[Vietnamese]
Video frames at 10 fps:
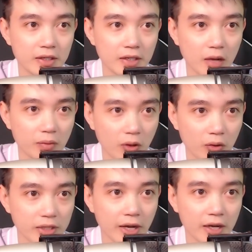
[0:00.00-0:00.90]
Ông còn
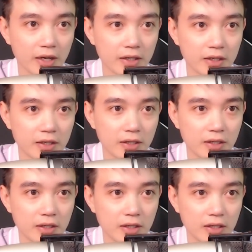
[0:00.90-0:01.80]
trẻ,
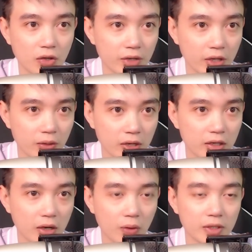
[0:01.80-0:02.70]
còn nhiều cơ
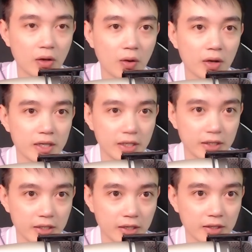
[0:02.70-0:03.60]
hội thì lo cái gì
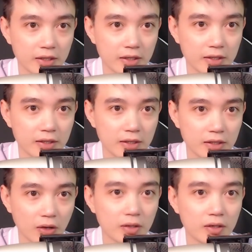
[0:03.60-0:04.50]
chứ.
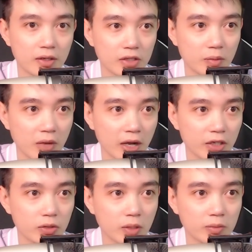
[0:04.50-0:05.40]
Thôi, rồi mời anh
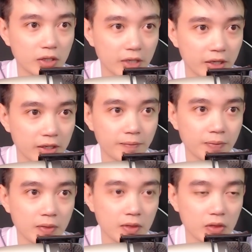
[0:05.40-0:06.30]
vô trong xưởng đi,
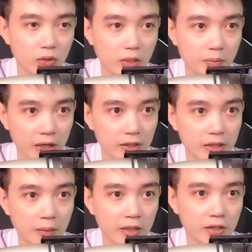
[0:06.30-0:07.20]
tôi giúp anh in
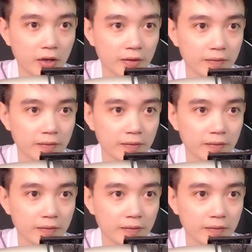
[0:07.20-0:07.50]
tấm ảnh cho.